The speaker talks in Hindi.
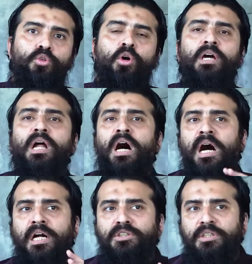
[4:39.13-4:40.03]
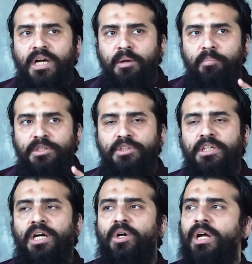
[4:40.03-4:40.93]
तो अगर आज का
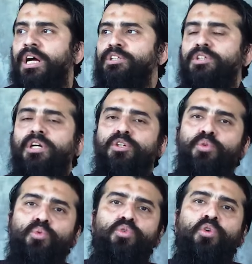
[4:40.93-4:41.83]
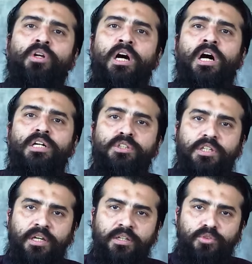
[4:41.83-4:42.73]
बच्चा और आज का यूथ और आज
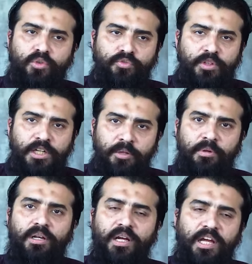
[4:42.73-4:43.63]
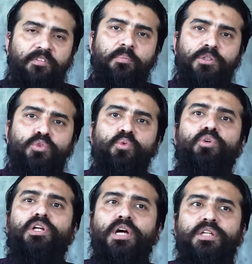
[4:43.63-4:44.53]
के जो फील्ड में लगे हुए बच्चों को
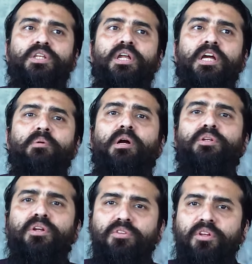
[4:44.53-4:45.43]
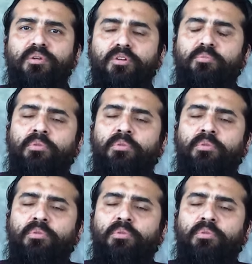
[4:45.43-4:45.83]
ये लगता है ना कि भाजन ऐसे ही